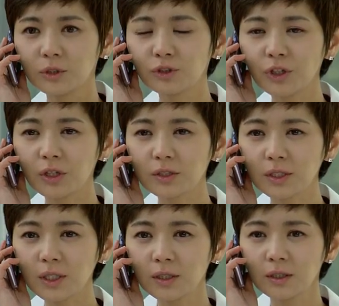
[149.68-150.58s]
민수영
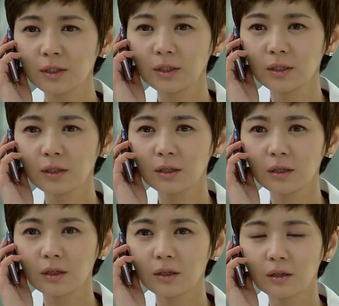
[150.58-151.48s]
씨?
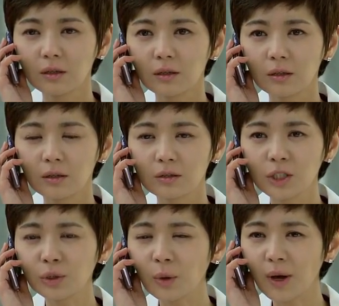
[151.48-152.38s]
선생님,
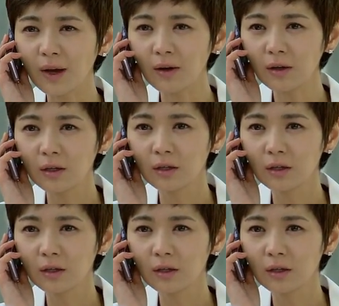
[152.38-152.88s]
진도 와요?